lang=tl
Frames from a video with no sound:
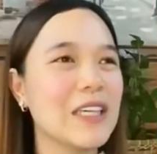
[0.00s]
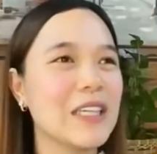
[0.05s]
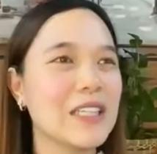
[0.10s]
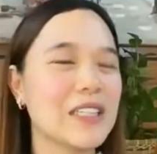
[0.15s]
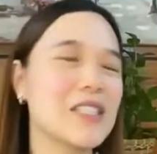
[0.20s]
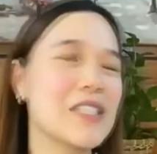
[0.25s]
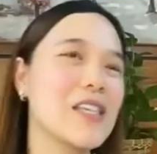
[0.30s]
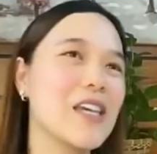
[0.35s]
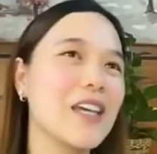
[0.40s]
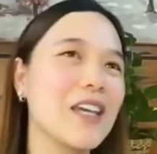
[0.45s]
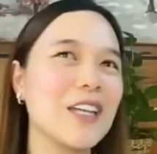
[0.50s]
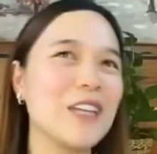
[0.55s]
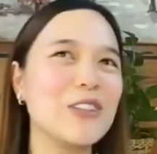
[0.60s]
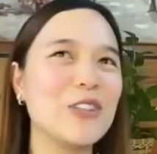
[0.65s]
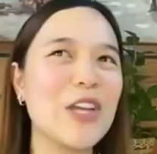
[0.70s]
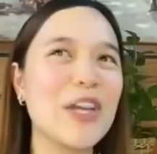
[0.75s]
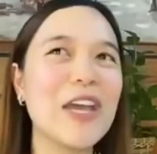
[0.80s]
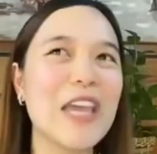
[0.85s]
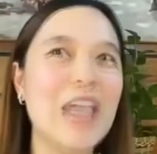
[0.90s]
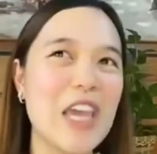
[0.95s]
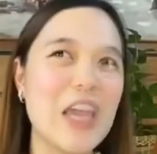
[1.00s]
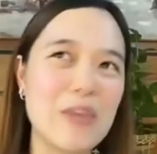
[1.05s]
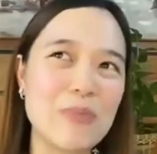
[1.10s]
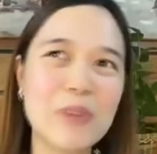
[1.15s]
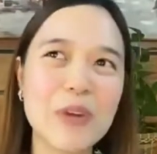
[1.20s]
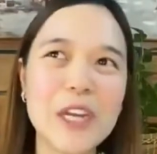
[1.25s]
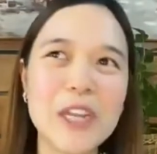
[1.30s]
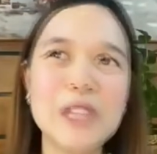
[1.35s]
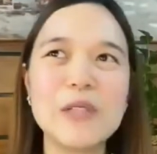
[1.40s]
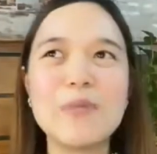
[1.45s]
kasi ano na,
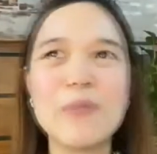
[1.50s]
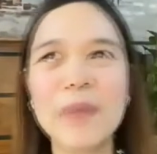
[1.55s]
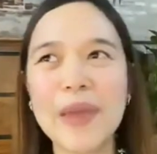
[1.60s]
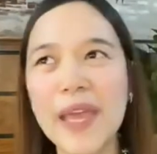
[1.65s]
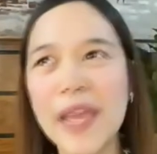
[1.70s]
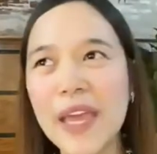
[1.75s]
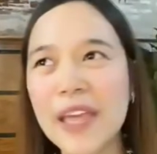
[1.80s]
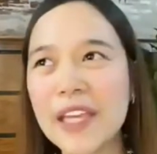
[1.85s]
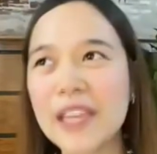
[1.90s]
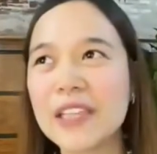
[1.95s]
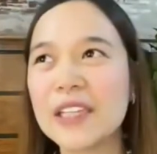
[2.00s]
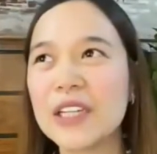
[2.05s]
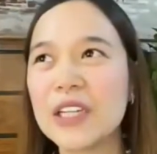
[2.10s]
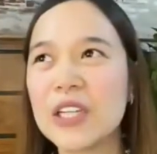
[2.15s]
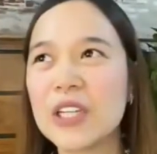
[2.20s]
April, May,